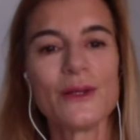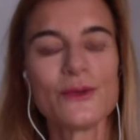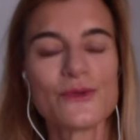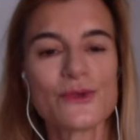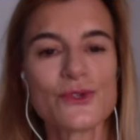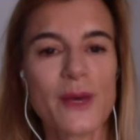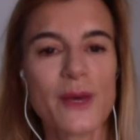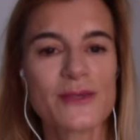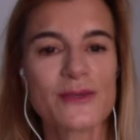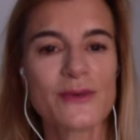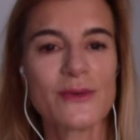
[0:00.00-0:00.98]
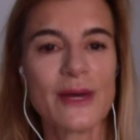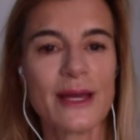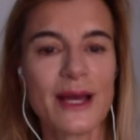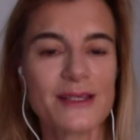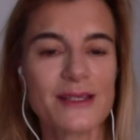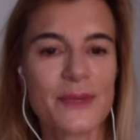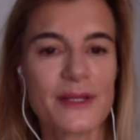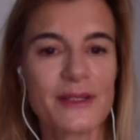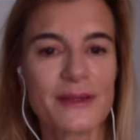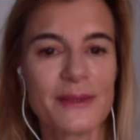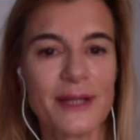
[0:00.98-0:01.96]
do seu espaço em casa para
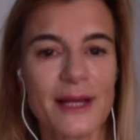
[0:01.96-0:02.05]
trabalhar.